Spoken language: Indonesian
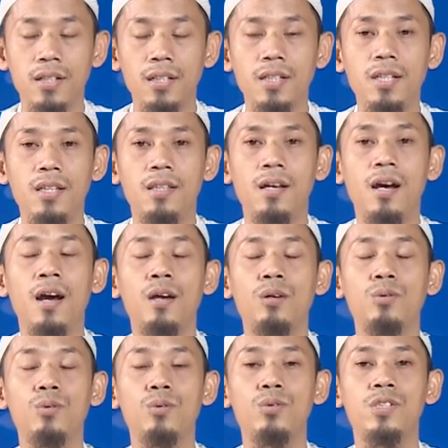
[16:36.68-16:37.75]
kita
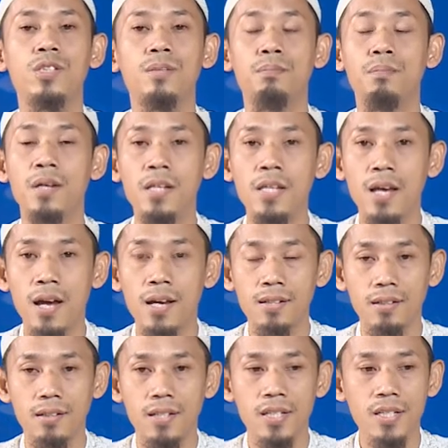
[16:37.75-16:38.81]
harus melihat
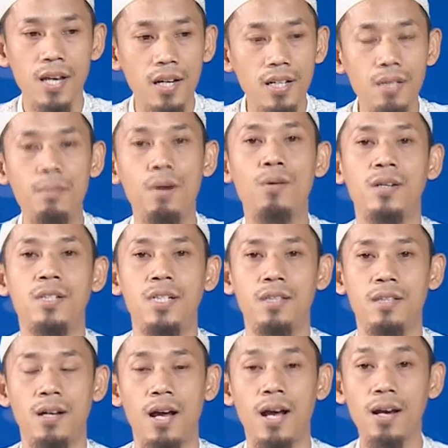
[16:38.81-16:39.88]
yang di bawah
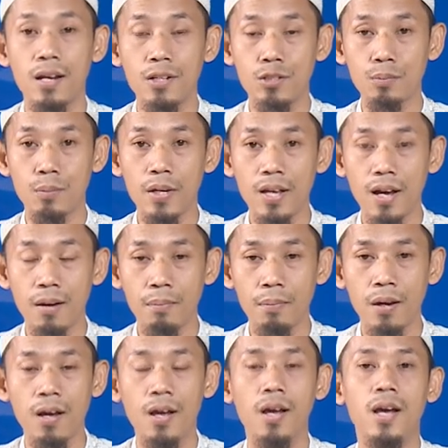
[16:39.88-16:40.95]
kita. Agar supaya
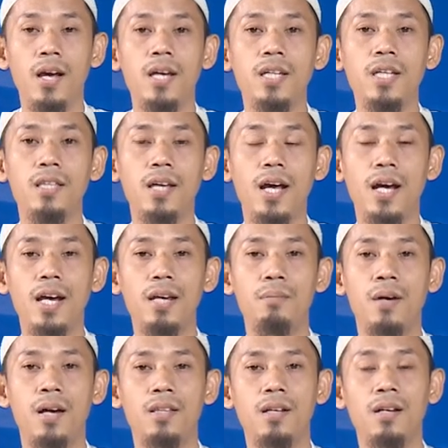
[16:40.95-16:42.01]
apa? Kita akan
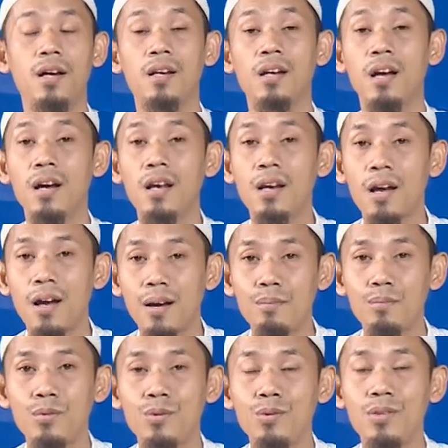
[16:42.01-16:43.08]
mengatakan
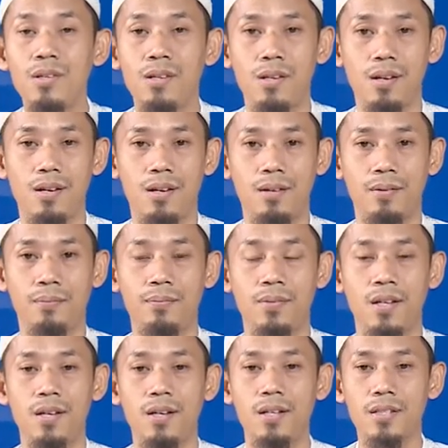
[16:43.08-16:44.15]
alhamdulillah
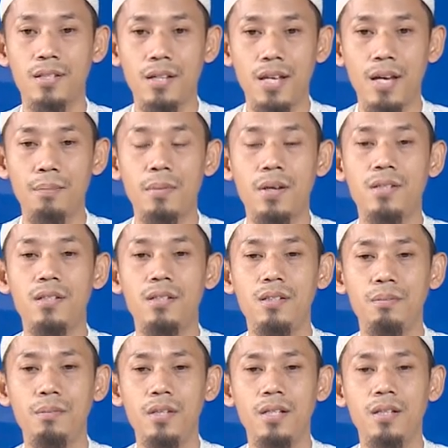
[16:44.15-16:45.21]
saya masih
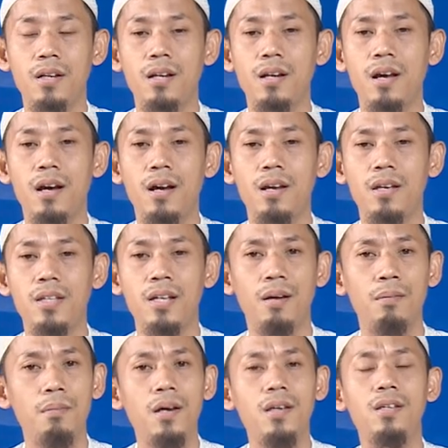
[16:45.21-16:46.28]
diberikan akhlak
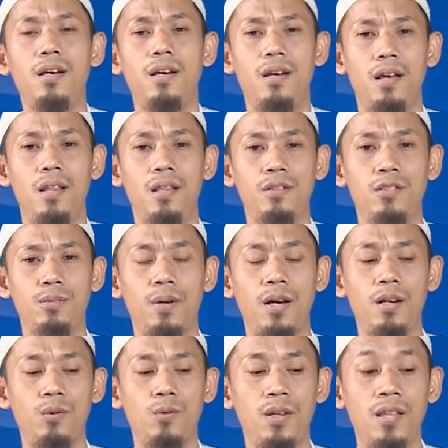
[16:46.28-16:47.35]
yang baik oleh Allah
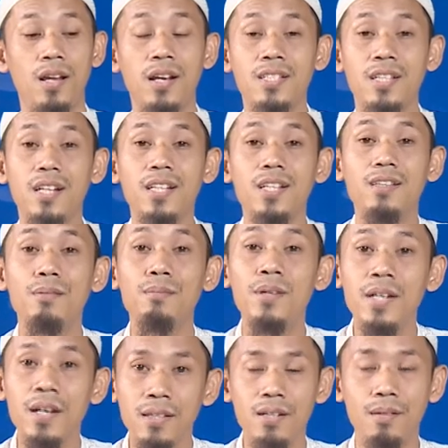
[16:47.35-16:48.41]
Subhanahu wa taala saat kita
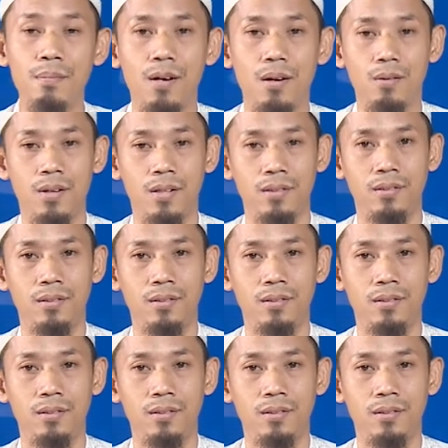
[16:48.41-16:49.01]
melihat ke bawah.